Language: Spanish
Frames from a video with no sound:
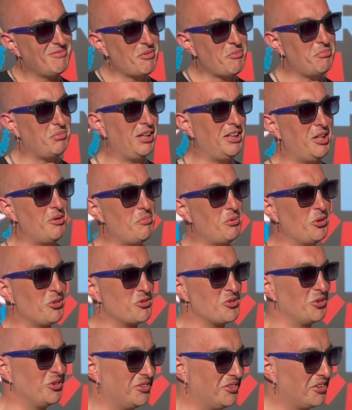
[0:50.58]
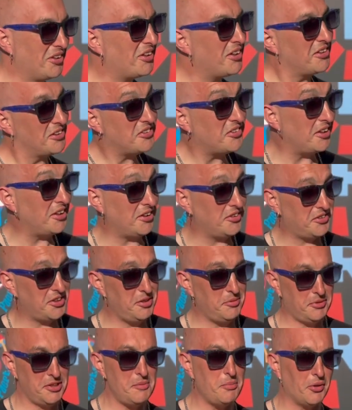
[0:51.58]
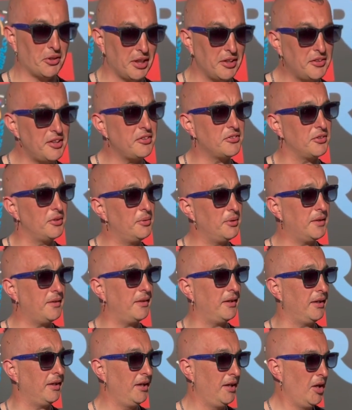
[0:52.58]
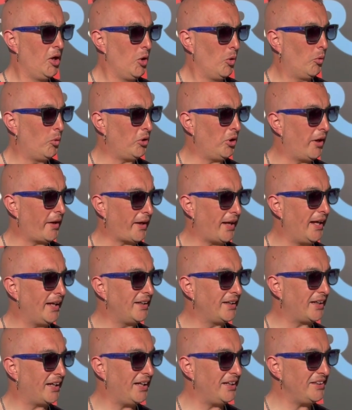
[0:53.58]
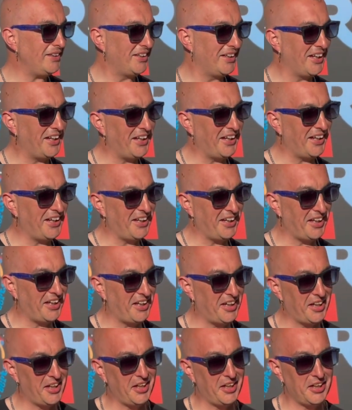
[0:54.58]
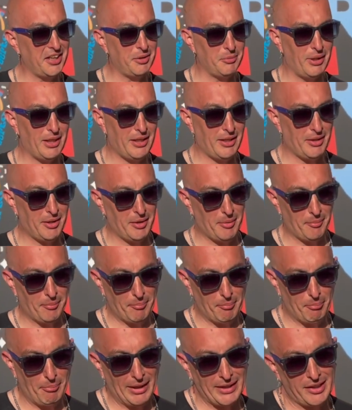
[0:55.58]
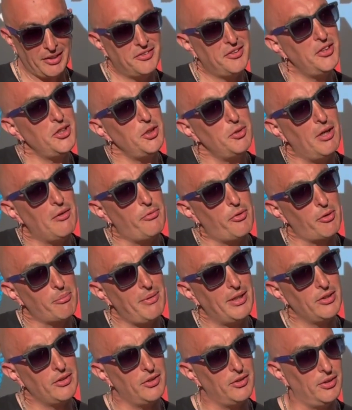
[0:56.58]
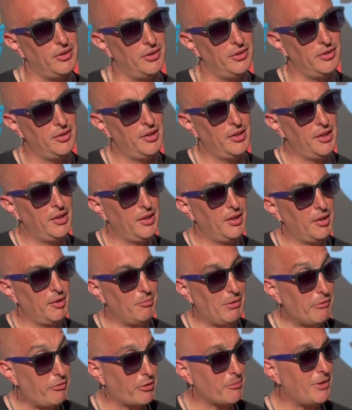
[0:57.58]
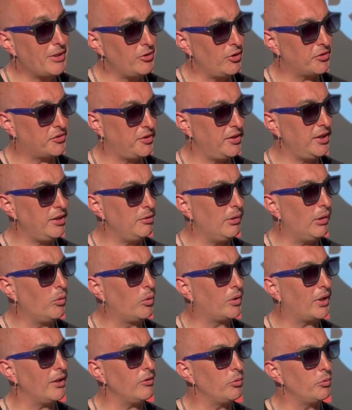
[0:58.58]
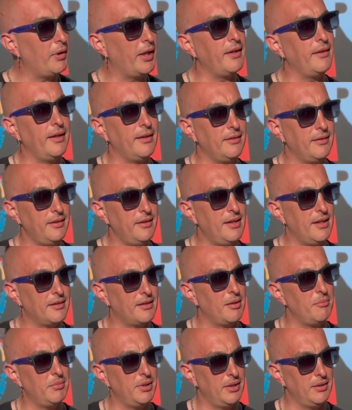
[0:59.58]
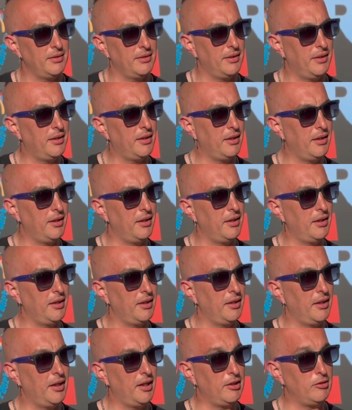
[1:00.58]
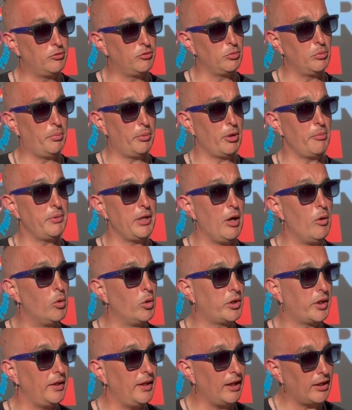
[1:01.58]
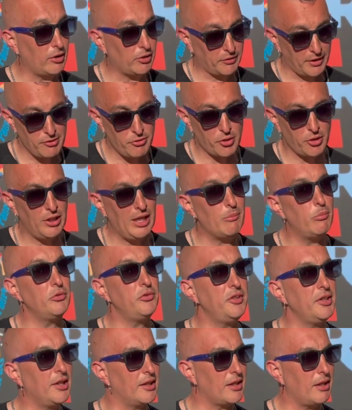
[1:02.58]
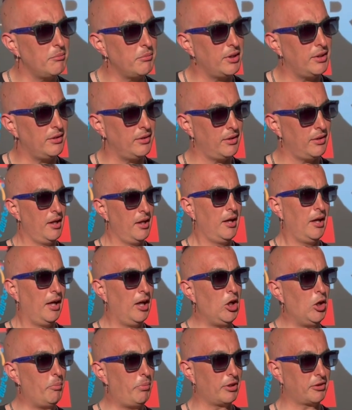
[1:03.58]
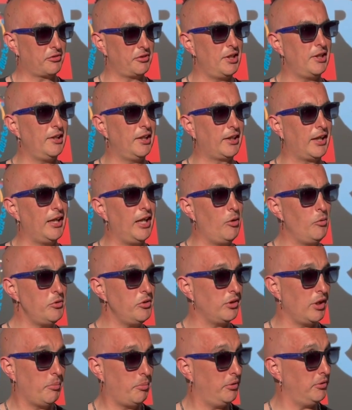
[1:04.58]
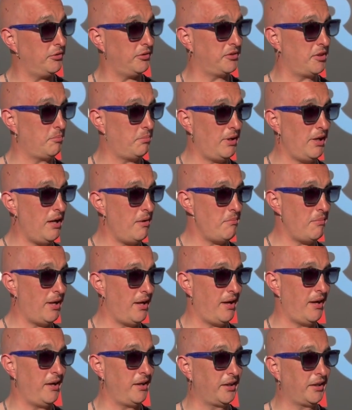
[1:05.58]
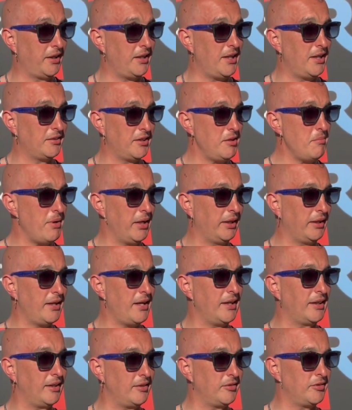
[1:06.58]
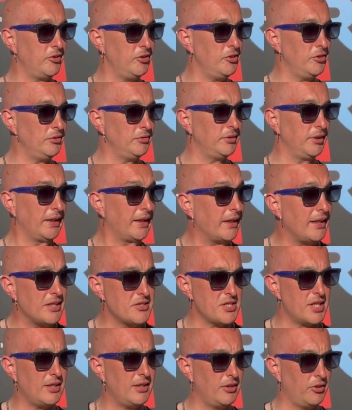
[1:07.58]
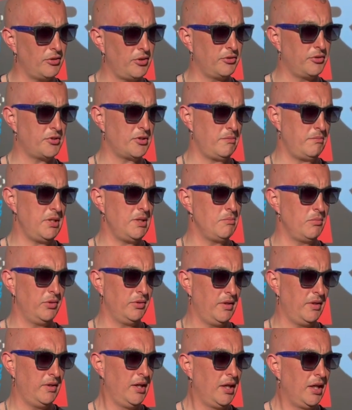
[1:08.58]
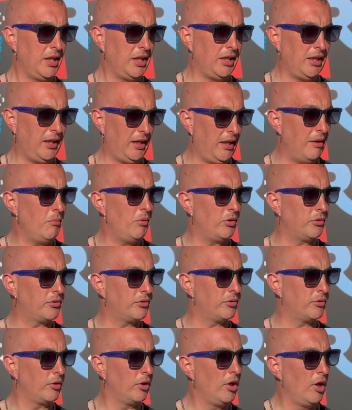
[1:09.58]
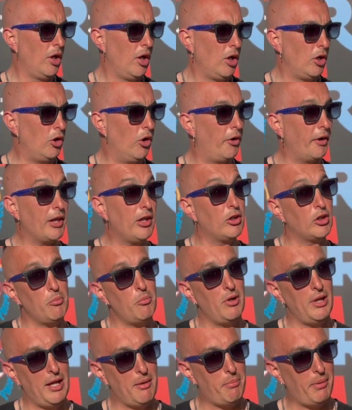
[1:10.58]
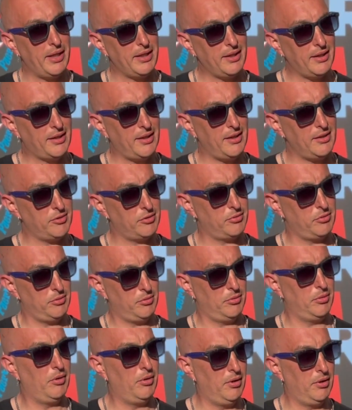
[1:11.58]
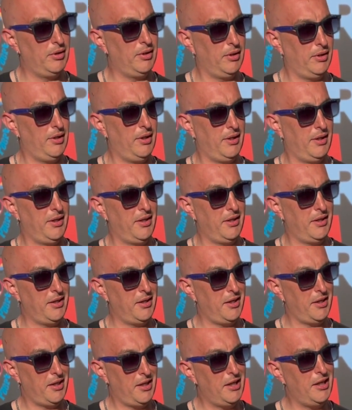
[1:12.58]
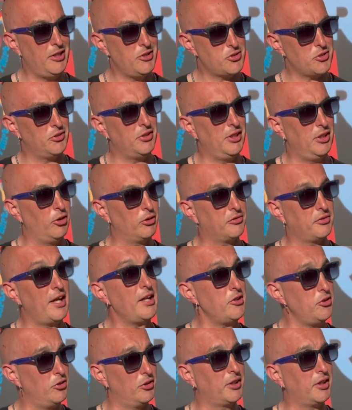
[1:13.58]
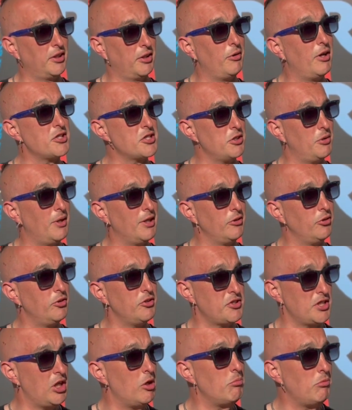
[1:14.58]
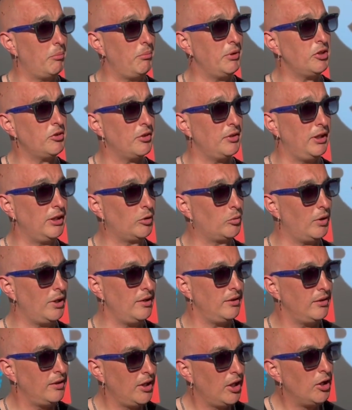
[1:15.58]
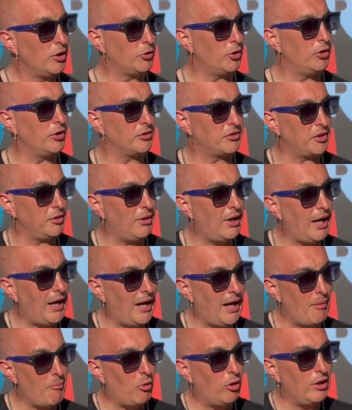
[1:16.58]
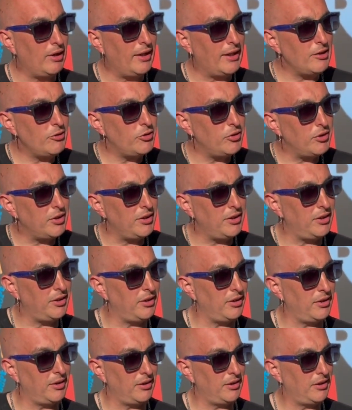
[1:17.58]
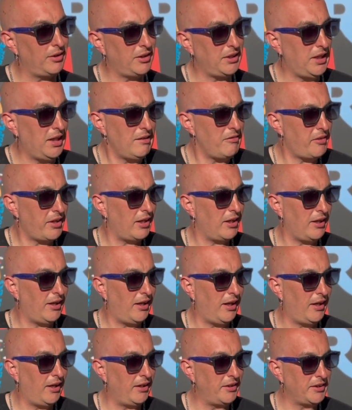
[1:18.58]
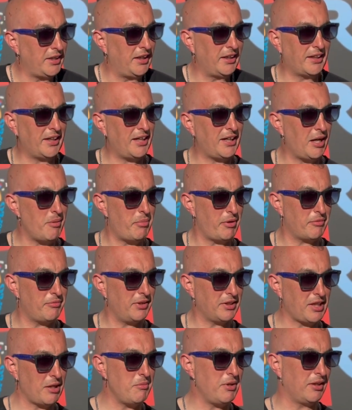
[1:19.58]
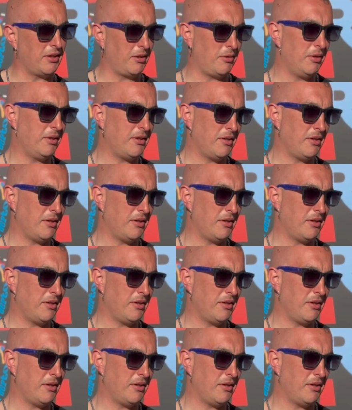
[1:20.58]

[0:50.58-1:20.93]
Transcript: Piel de pollo. Piel de gallina. Sí, sí, sí porque es eso, ¿viste? Uno arranca eh, y va, va creciendo y va formando va formándose y va buscando una identidad también. Eh, en su propia búsqueda dentro de la música, también en lo personal de cada uno y después eso se palasma en cada tema, en cada canción, en cada charla con nosotros mismos. Y hemos logrado como en las parejas o en, eh, el hecho de los años que te va llevando y llega un momento en el cual todo se va moldando y y entra y encaja perfectamente.